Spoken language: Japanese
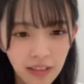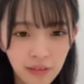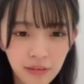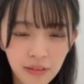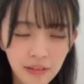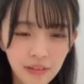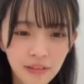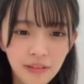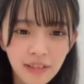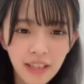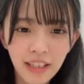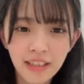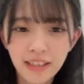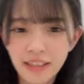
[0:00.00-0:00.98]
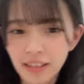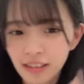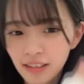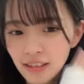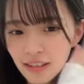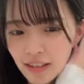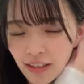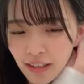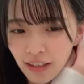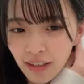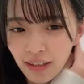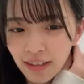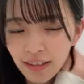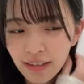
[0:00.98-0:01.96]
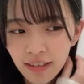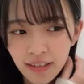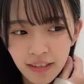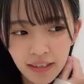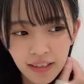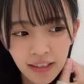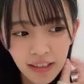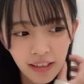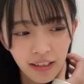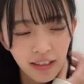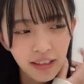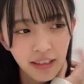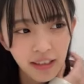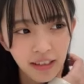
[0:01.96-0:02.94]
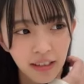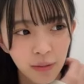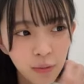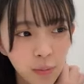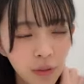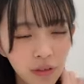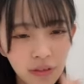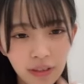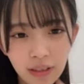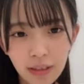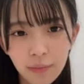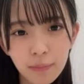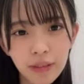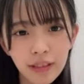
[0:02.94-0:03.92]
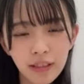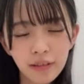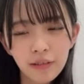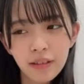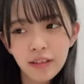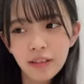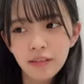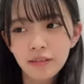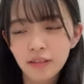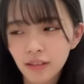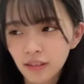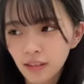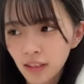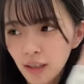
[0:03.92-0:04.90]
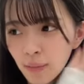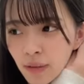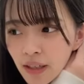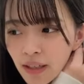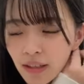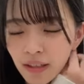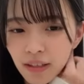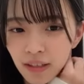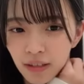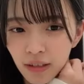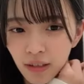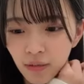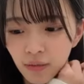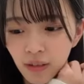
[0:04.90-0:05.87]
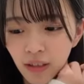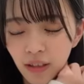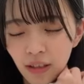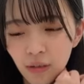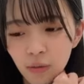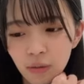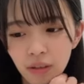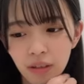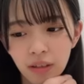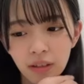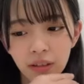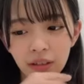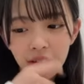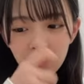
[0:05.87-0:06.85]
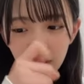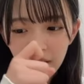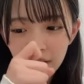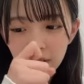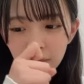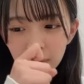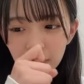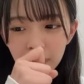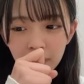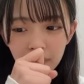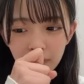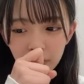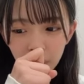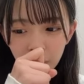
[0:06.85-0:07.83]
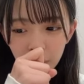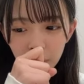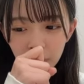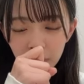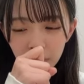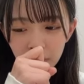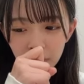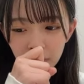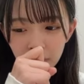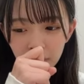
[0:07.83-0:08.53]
えー、普通ぐらいかなでもみおちがめっちゃ柔らかくなった今体硬いの誰やろうって考えて自分と